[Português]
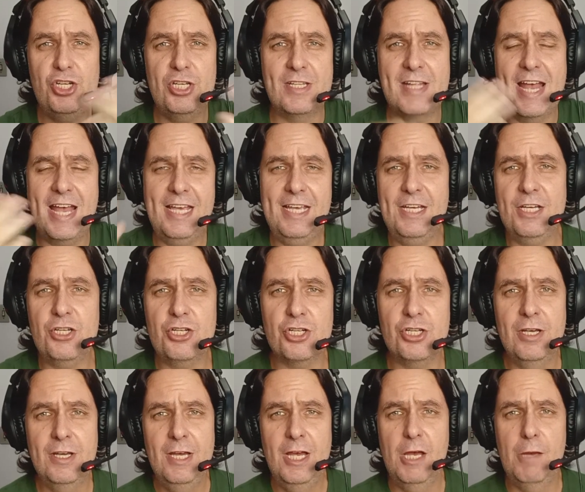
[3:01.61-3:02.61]
de
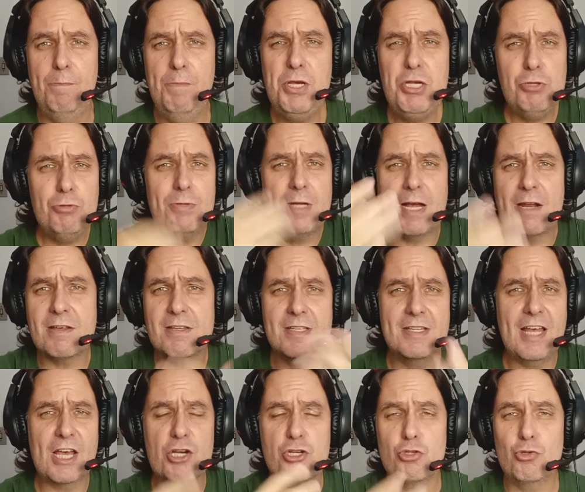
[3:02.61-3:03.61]
ideias misturaram as
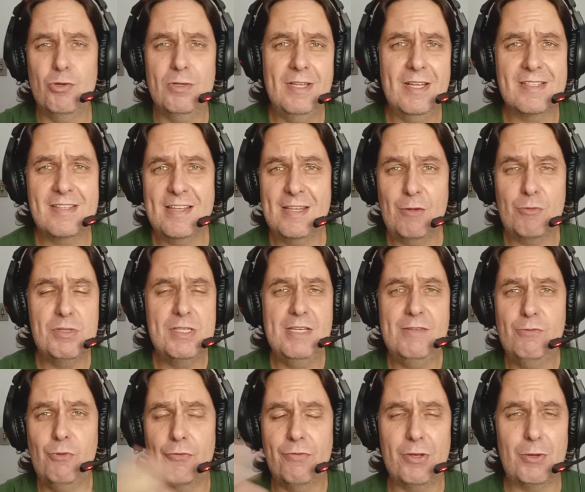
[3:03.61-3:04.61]
ideias todas e não
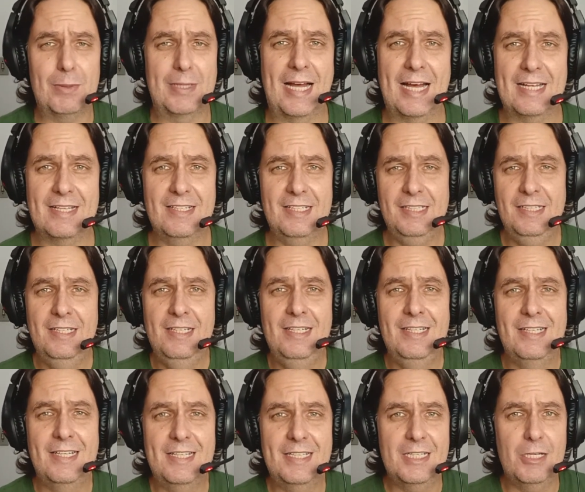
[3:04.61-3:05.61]
desenvolveram nada,
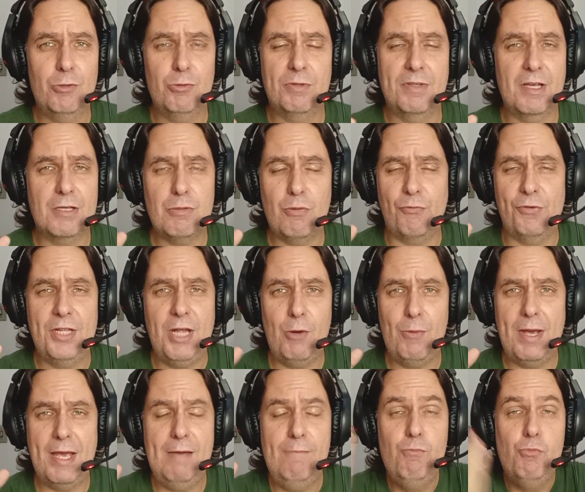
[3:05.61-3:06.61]
então o terço
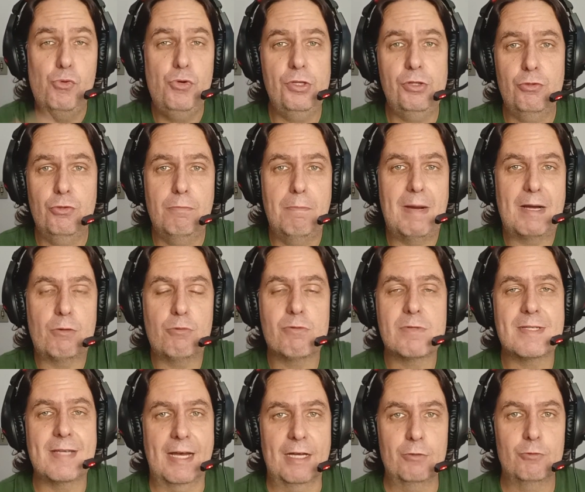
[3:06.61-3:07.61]
final é muito
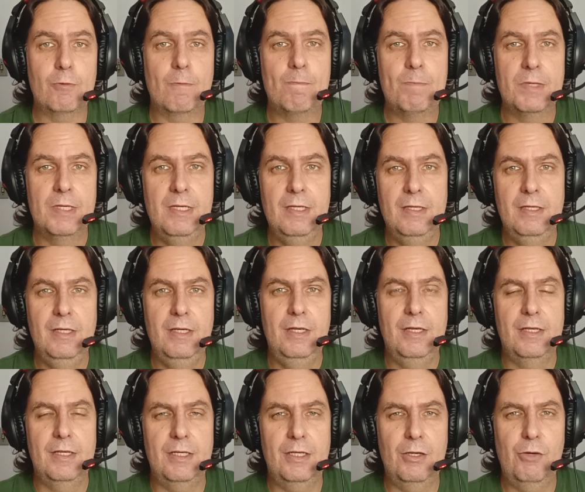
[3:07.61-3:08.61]
bagunçado.
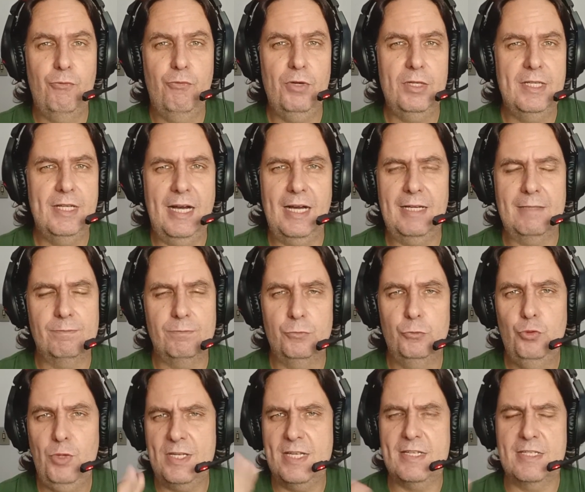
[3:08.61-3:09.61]
Eu vou dar
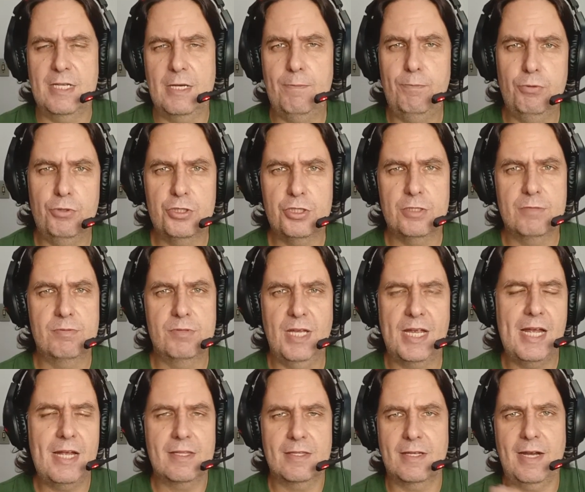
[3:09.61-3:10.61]
dois exemplos
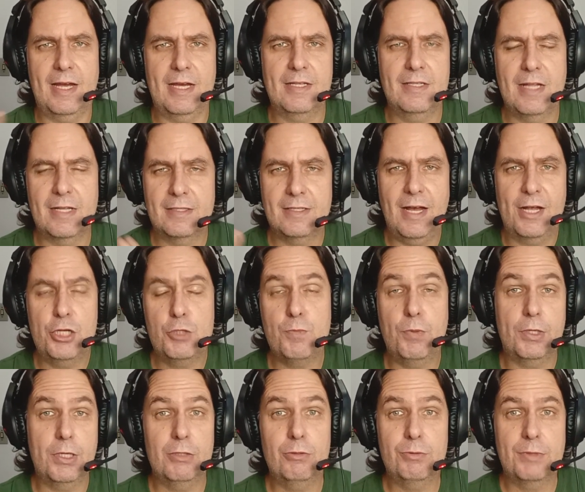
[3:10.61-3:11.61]
sem entrar em detalhes,
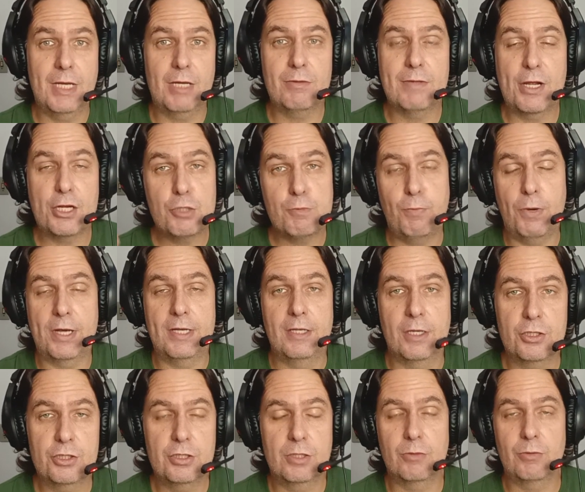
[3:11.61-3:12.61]
porque eu não quero dar
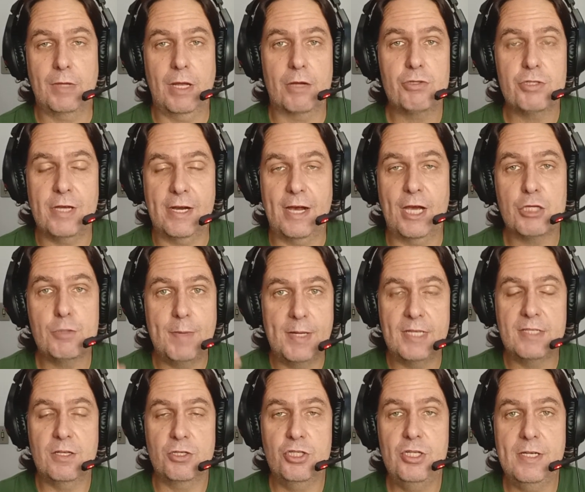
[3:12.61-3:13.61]
spoilers, eu não quero estragar a
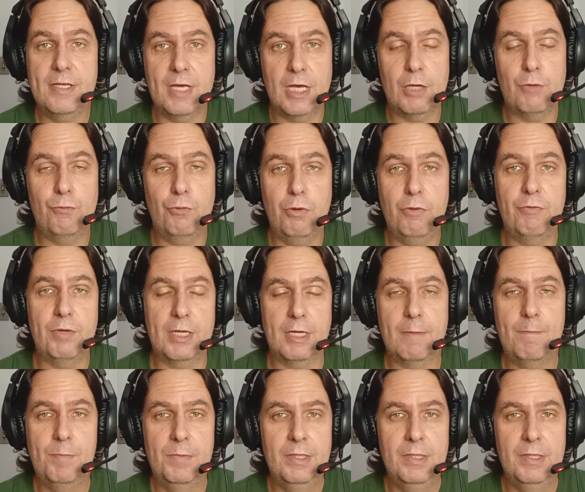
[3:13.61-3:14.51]
experiência de ninguém que for ver.